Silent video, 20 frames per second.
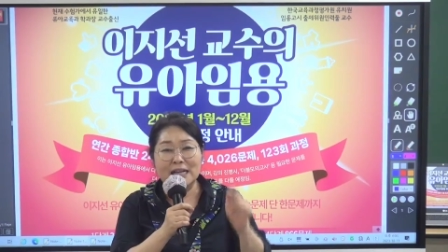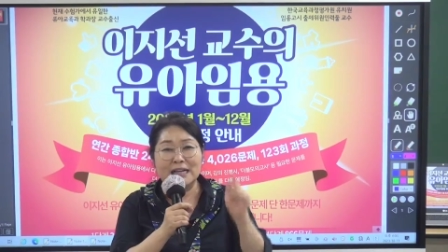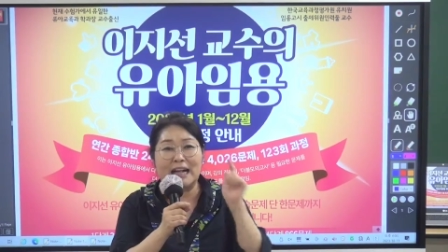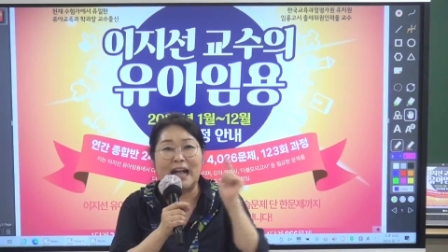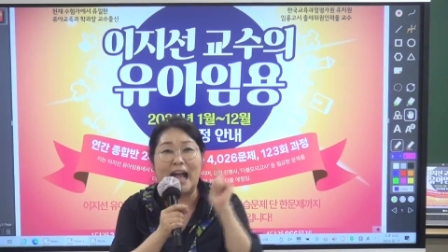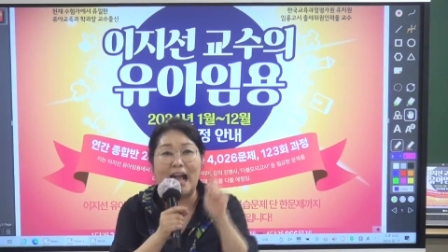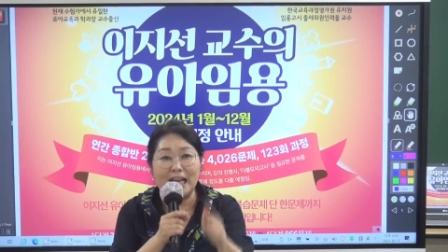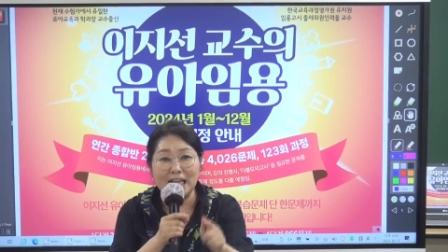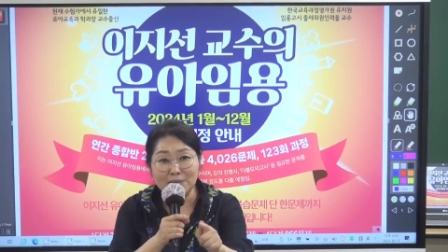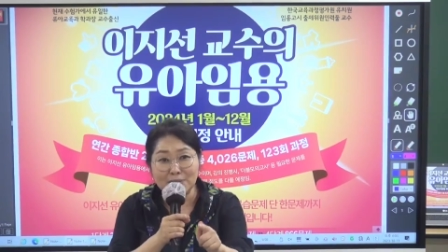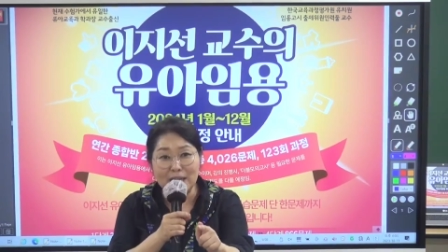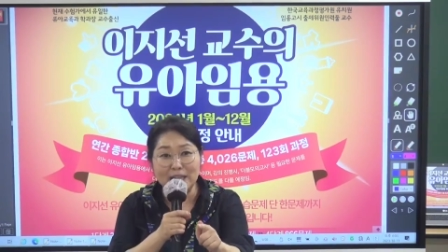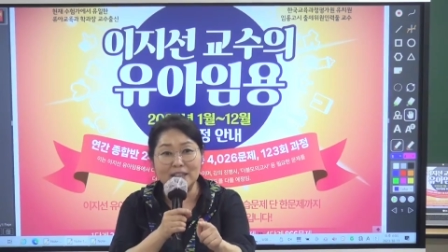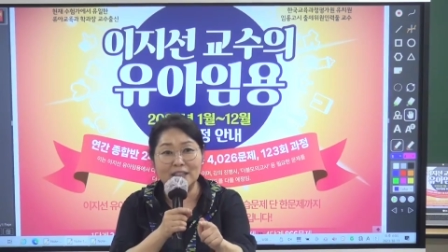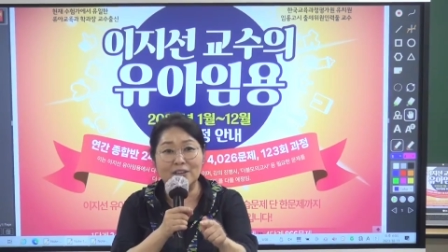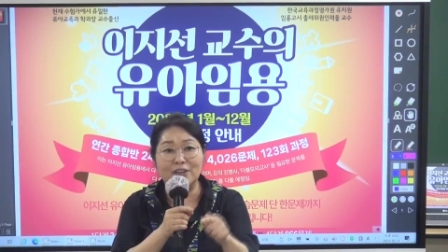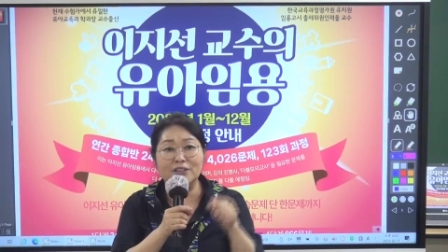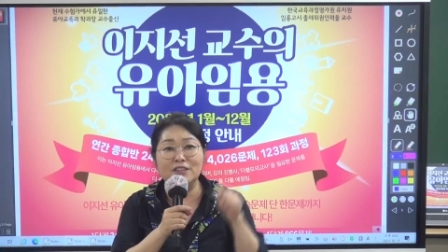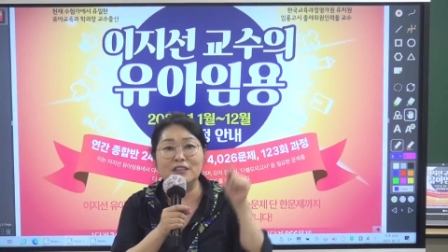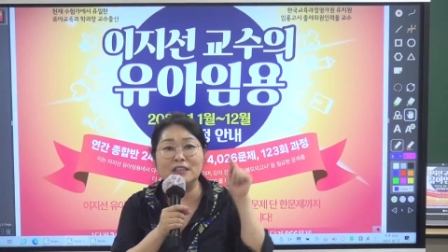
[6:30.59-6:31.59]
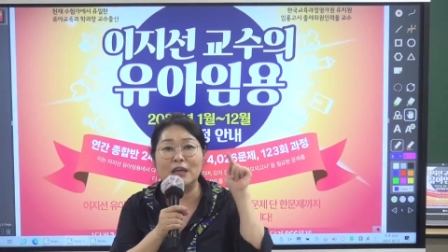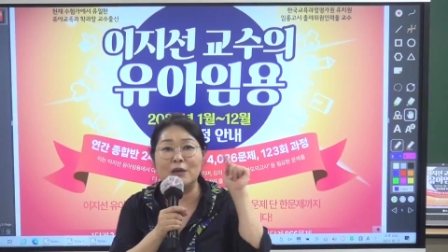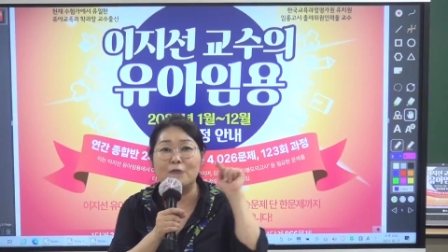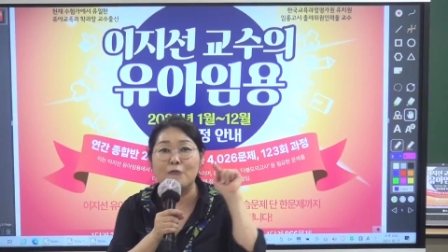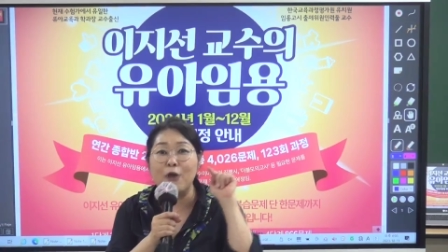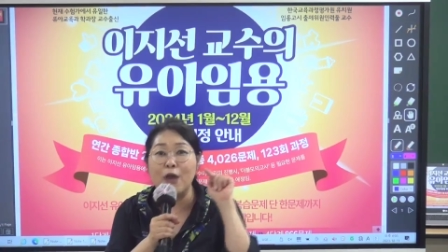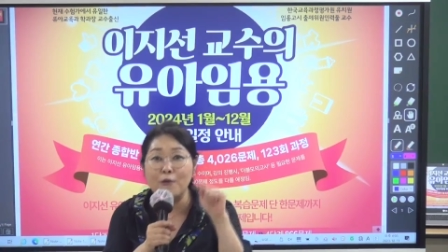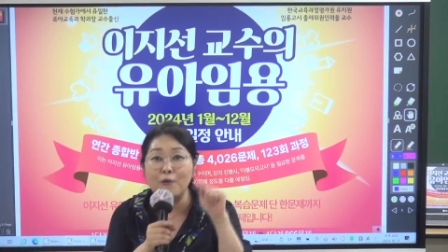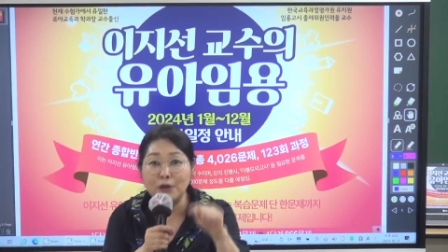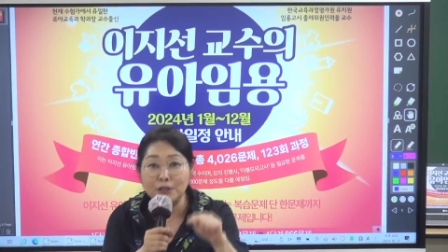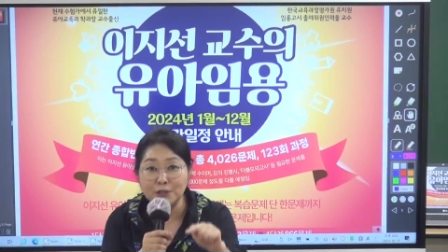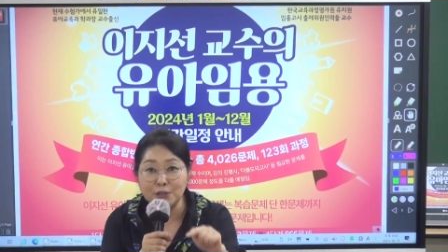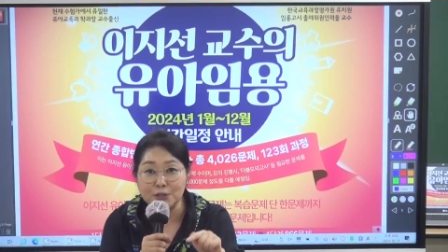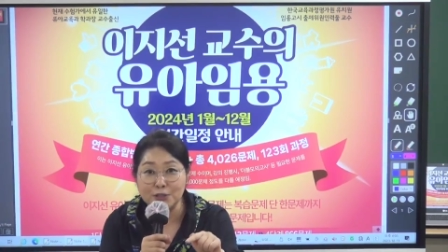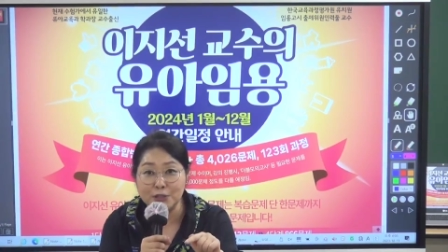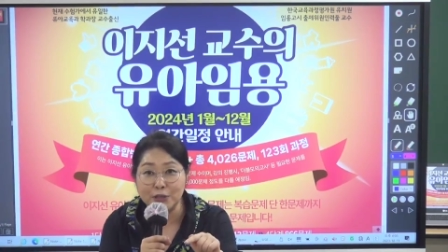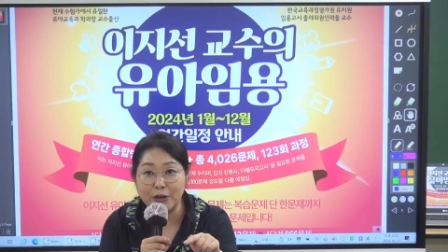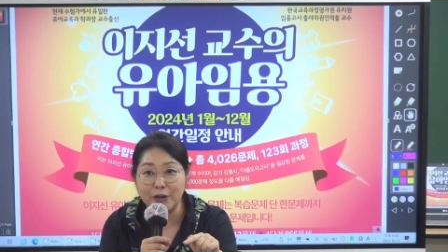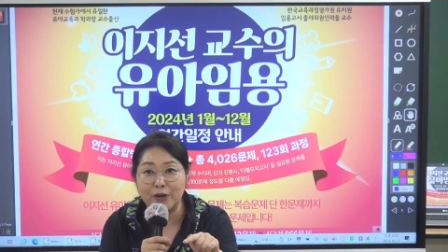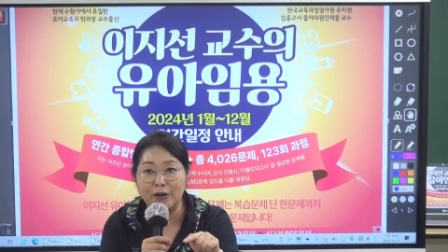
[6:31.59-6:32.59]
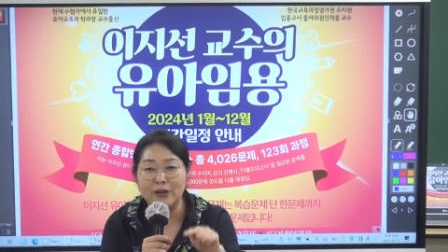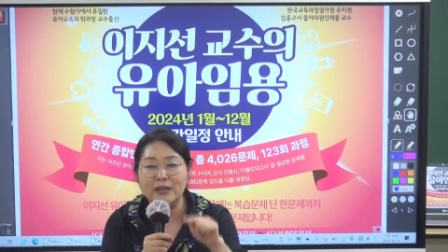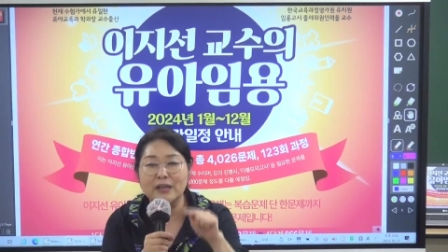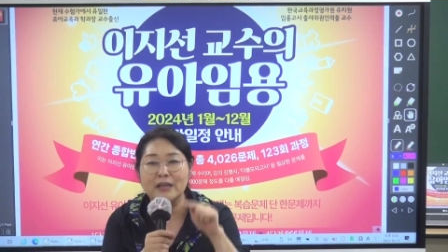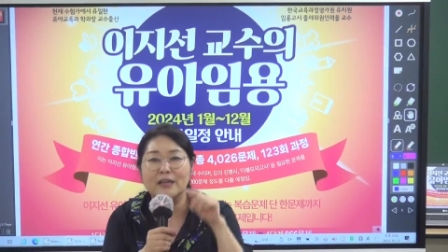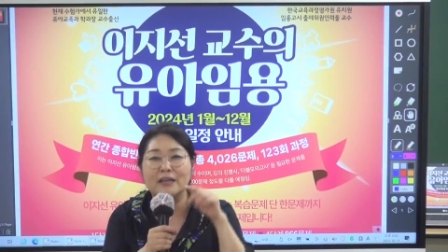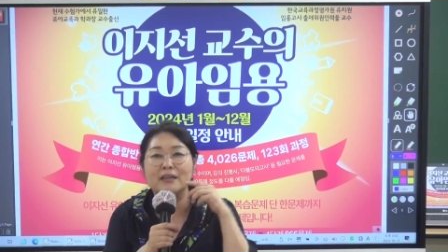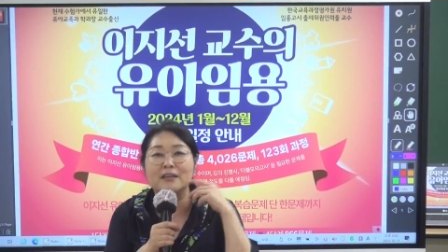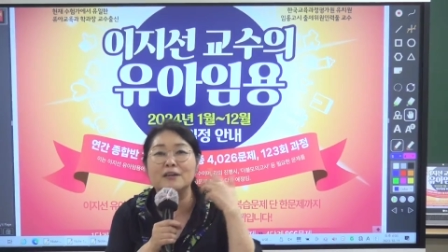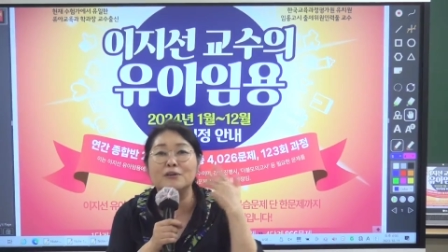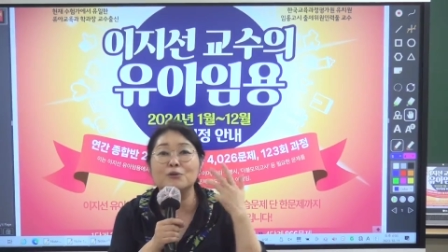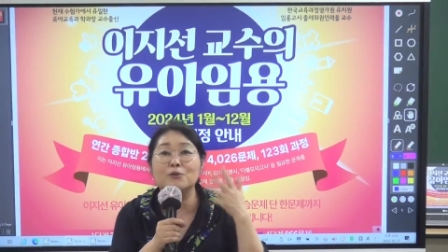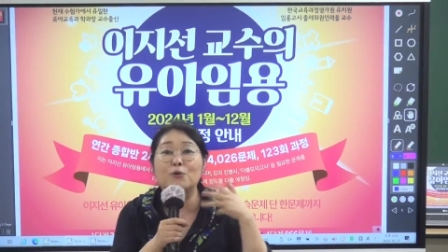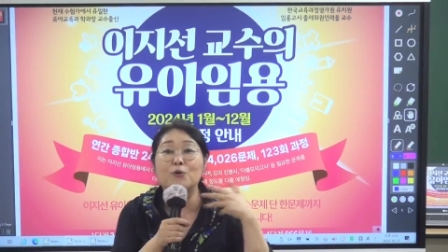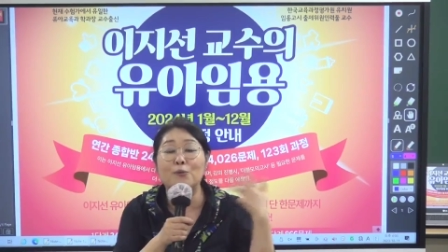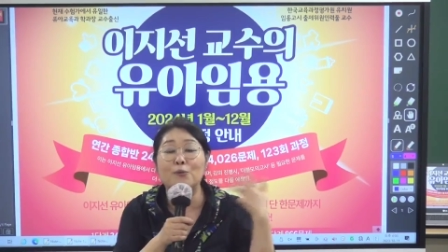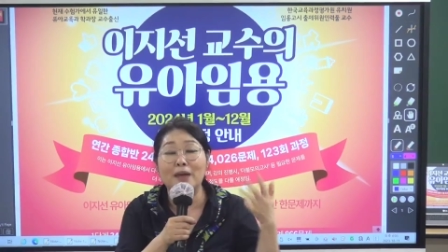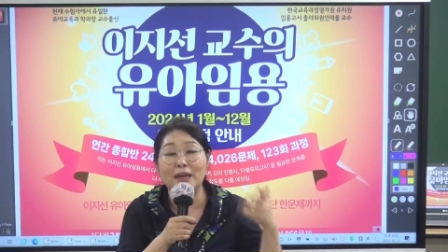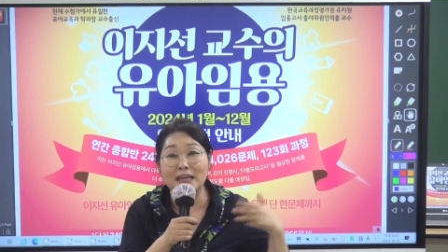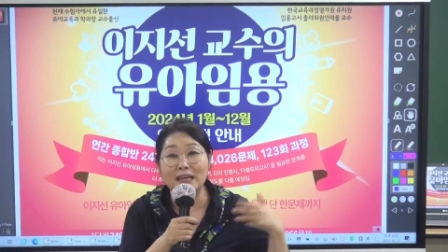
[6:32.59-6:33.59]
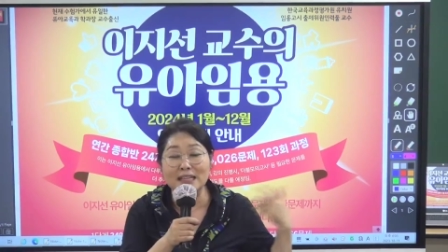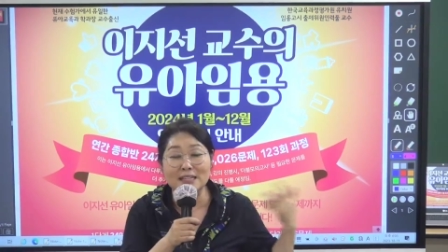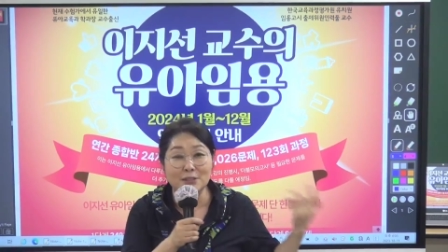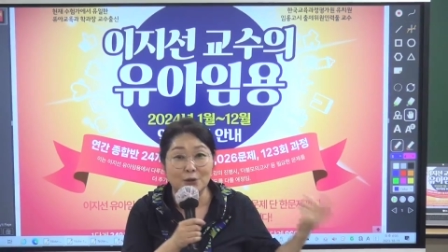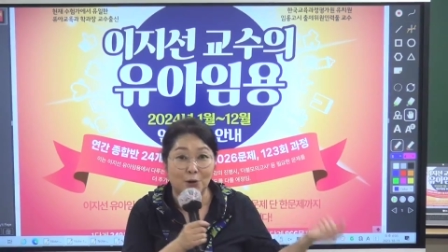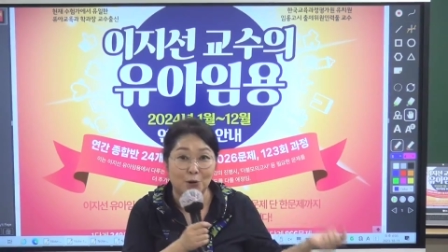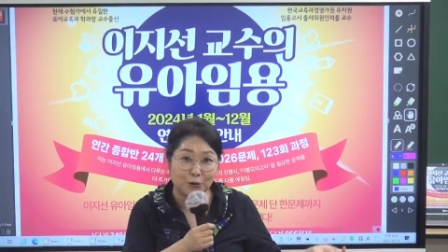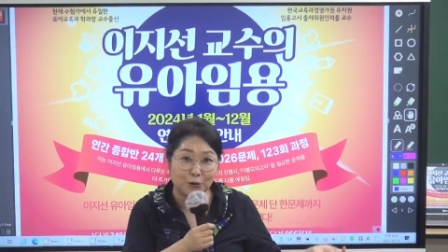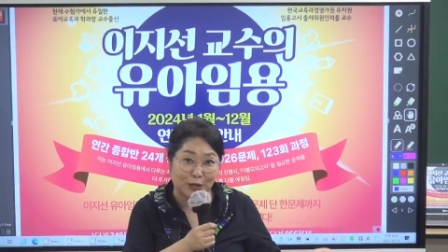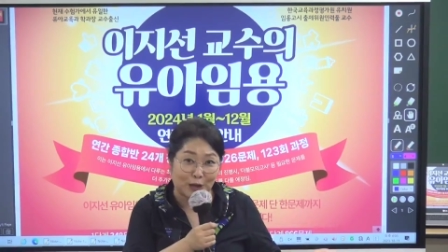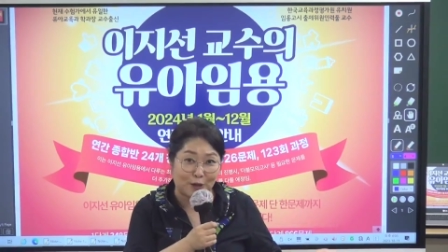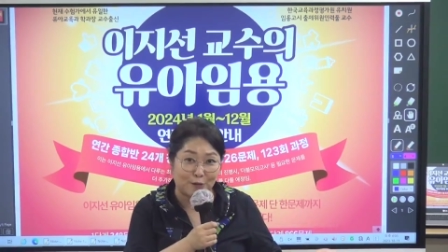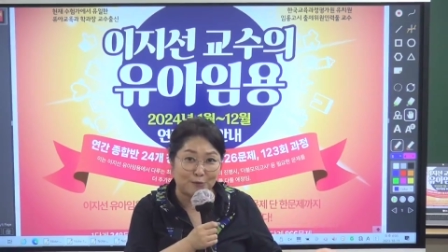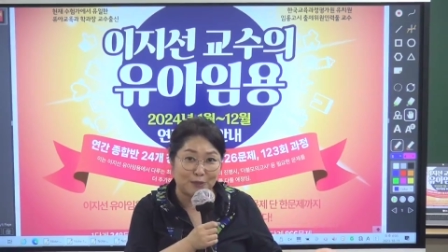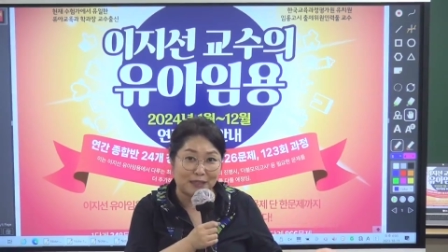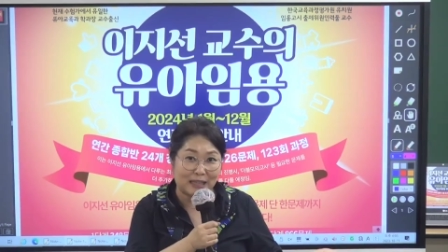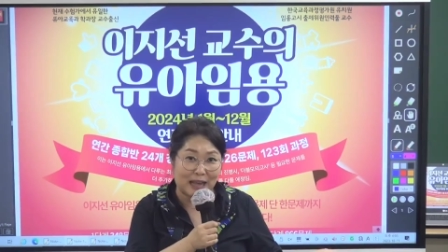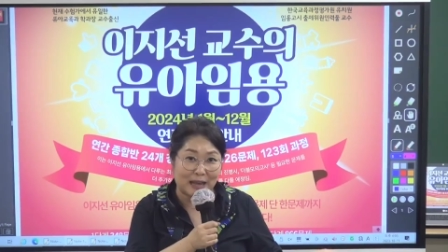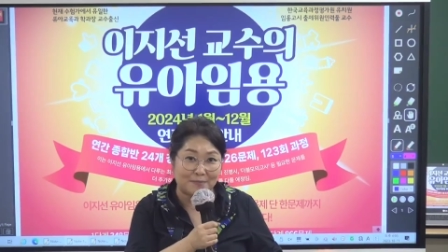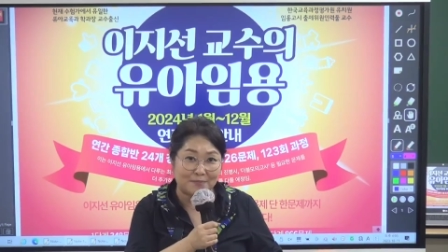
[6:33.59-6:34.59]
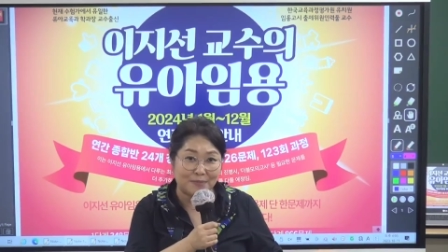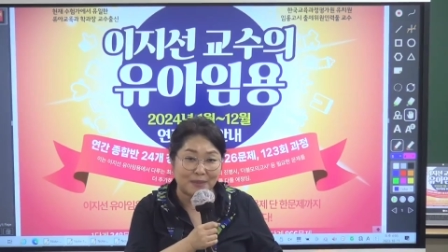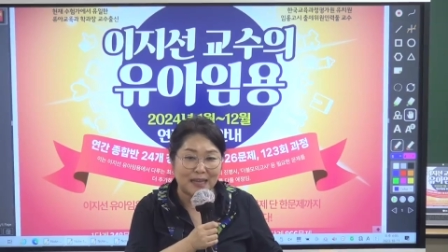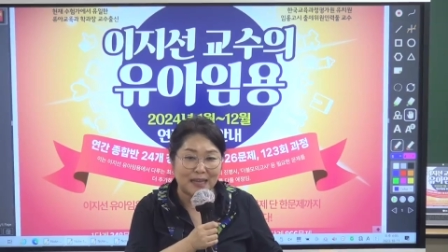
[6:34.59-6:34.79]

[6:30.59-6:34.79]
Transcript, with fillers: 강의만 들었는데 외워졌어요. 이런 고백이 절로 나옵니다.